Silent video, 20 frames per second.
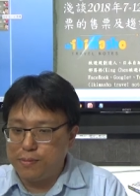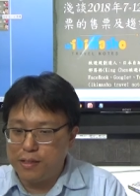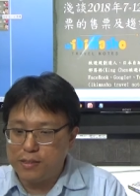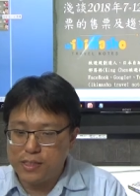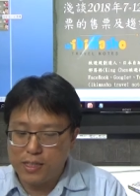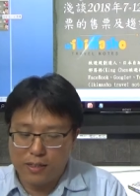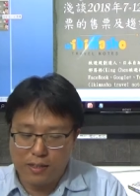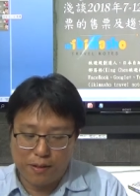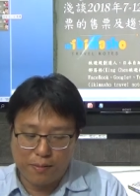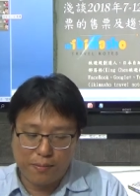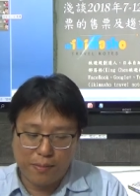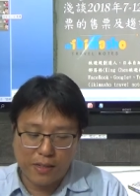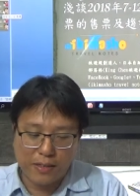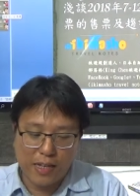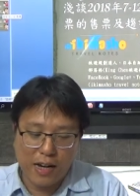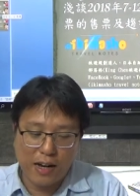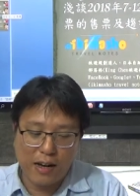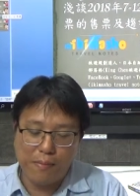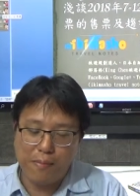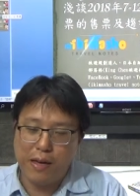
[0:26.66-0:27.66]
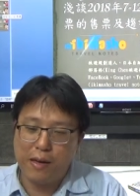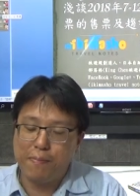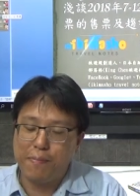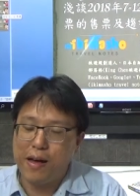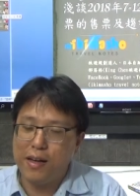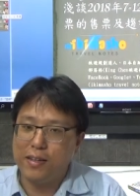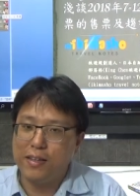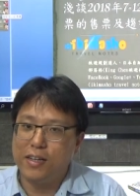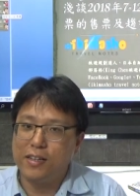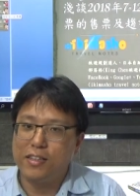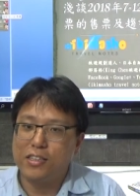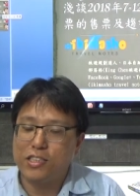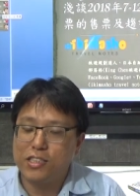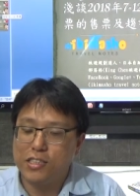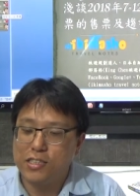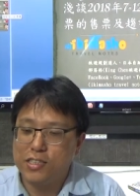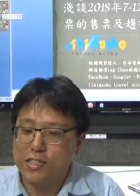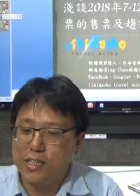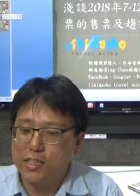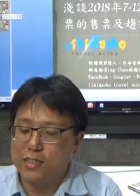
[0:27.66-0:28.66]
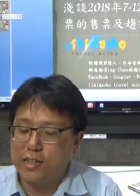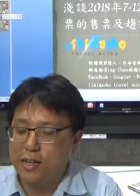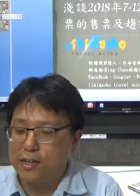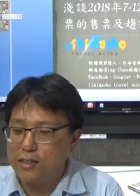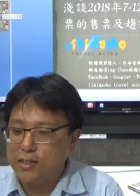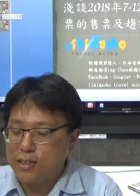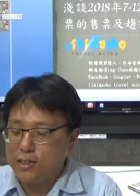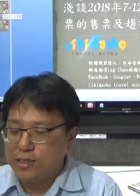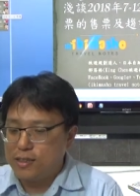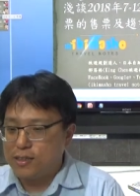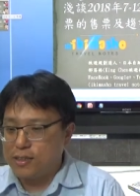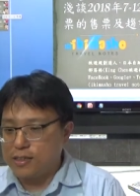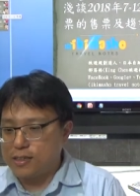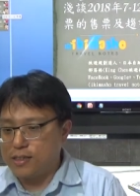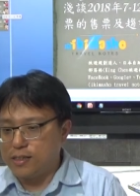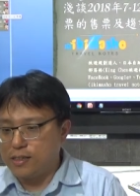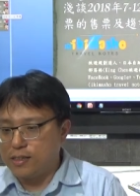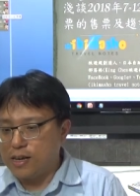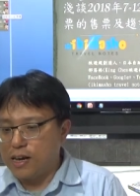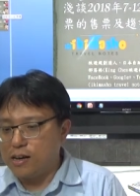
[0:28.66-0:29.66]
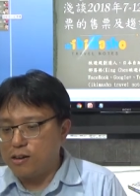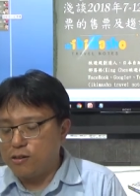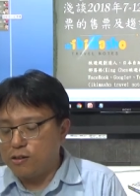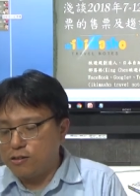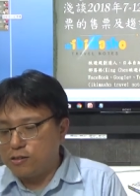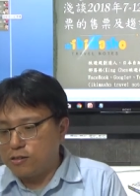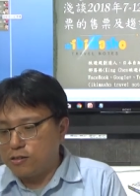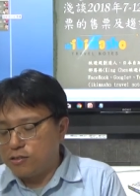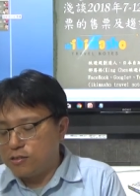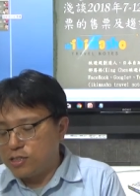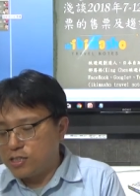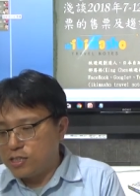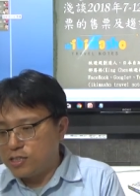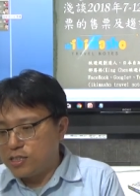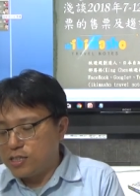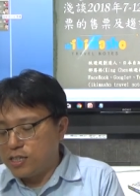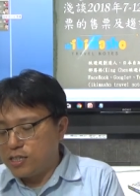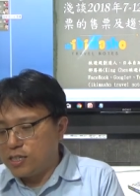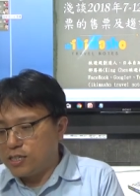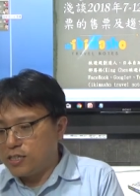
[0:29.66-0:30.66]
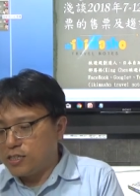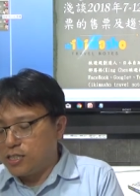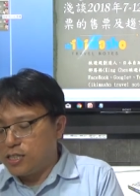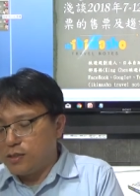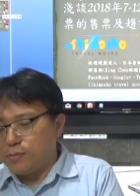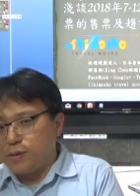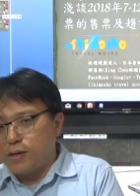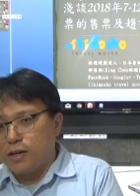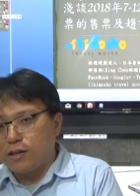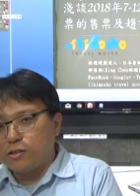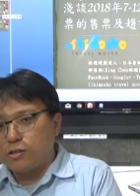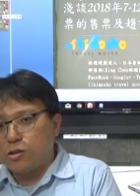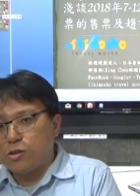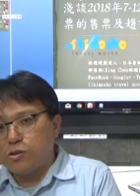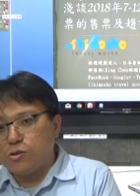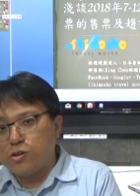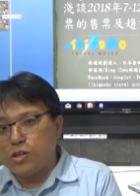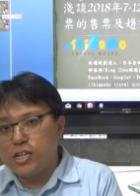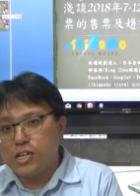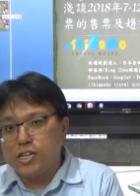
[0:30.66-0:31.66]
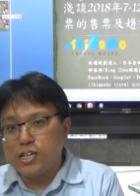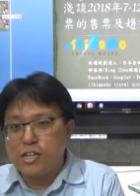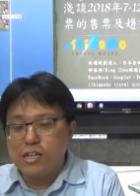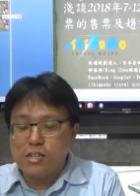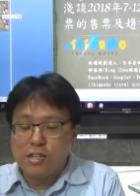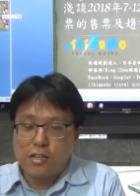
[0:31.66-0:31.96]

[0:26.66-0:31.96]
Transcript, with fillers: 抱歉了，每大概每半年的时间呢，那个航空公司的机票都会。